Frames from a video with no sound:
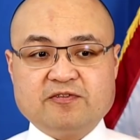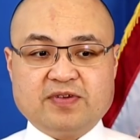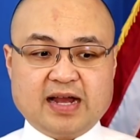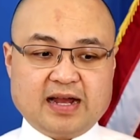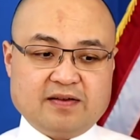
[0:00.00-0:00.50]

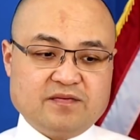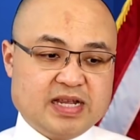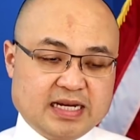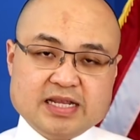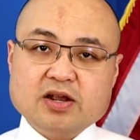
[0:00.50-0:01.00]
và
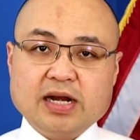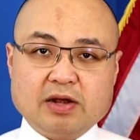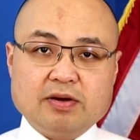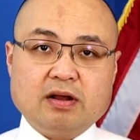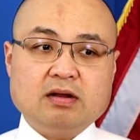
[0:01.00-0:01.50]
vì lý do
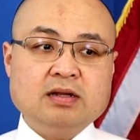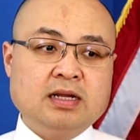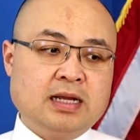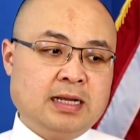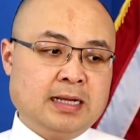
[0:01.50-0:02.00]
nào đó
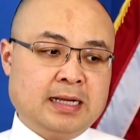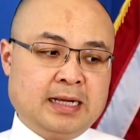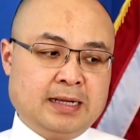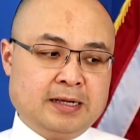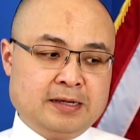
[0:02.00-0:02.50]

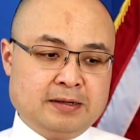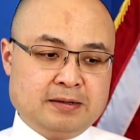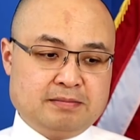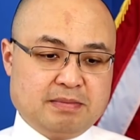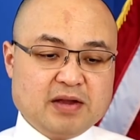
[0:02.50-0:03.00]

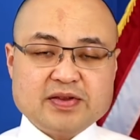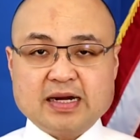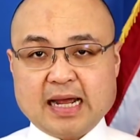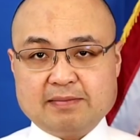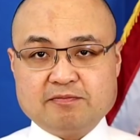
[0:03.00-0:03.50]
uh, mất
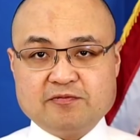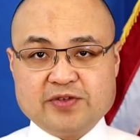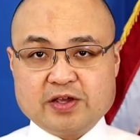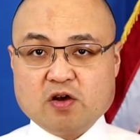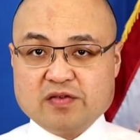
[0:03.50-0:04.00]
việc làm
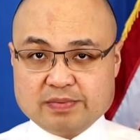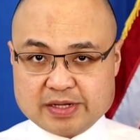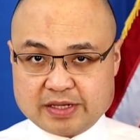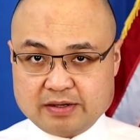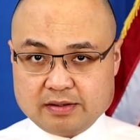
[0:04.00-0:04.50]
vì
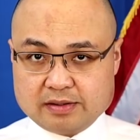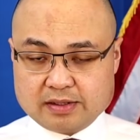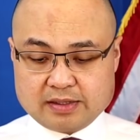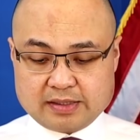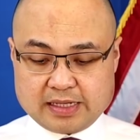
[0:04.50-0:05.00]
Covid-19
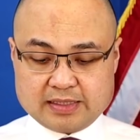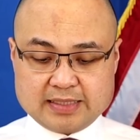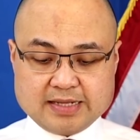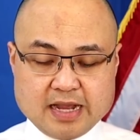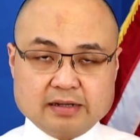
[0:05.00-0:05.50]
thì
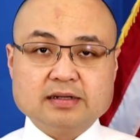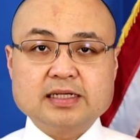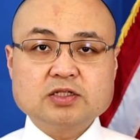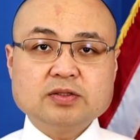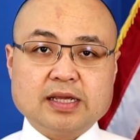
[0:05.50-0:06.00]
sẽ nhận được
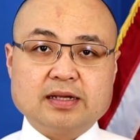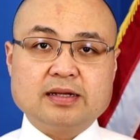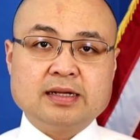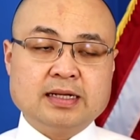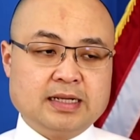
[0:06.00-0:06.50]
cái số tiền
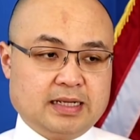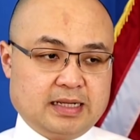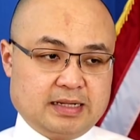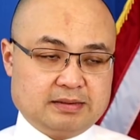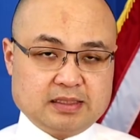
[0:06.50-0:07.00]

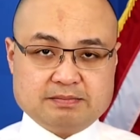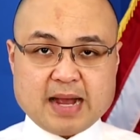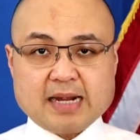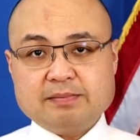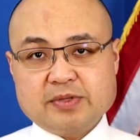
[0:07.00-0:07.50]
uh, từ
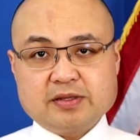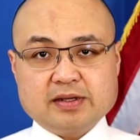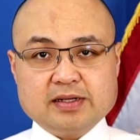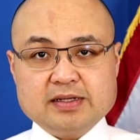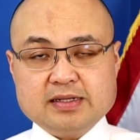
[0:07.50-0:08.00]
300 cho
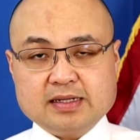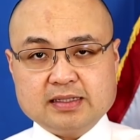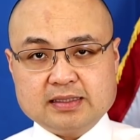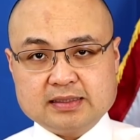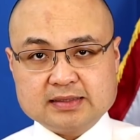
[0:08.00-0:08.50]
tới
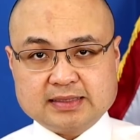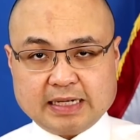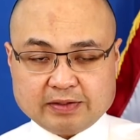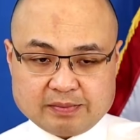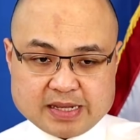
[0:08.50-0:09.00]
ờ, uh,
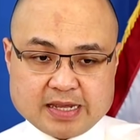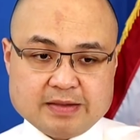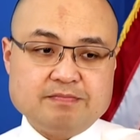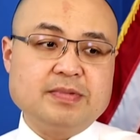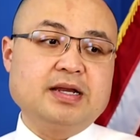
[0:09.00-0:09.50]
600 Mỹ
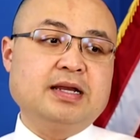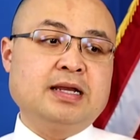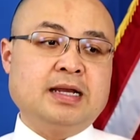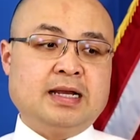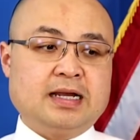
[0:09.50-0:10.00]
Kim.
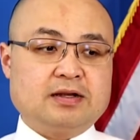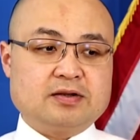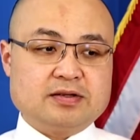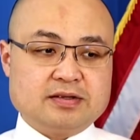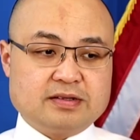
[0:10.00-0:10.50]
Uh,
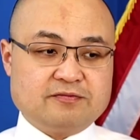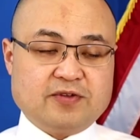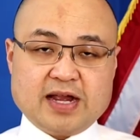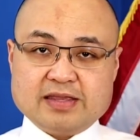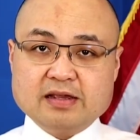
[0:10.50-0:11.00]

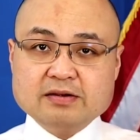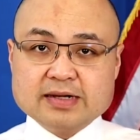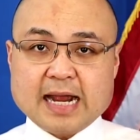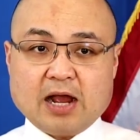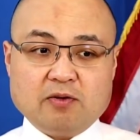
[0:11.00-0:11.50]
và những
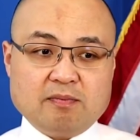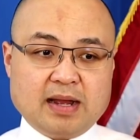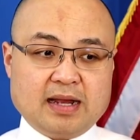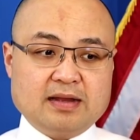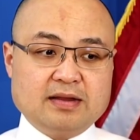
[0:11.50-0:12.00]
người nào
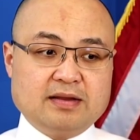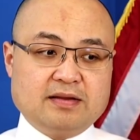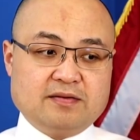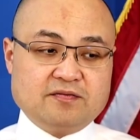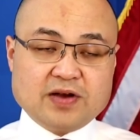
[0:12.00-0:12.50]
mà
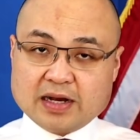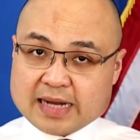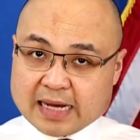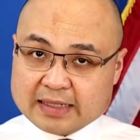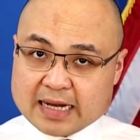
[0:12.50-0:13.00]

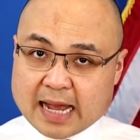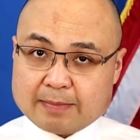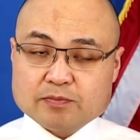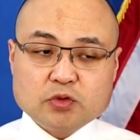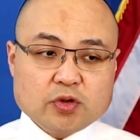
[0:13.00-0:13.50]
vẫn đang đi
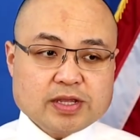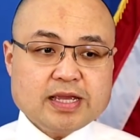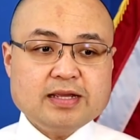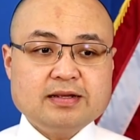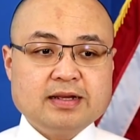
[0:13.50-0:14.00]
làm, tuy
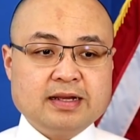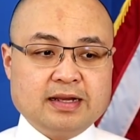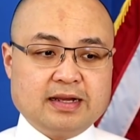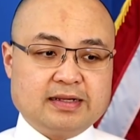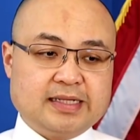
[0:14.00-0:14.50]
nhiên
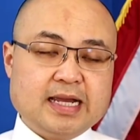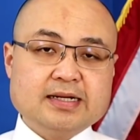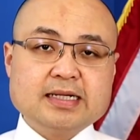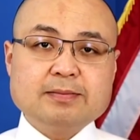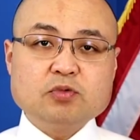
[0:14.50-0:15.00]
khi
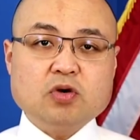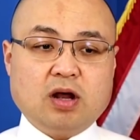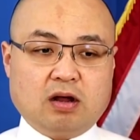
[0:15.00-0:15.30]
income của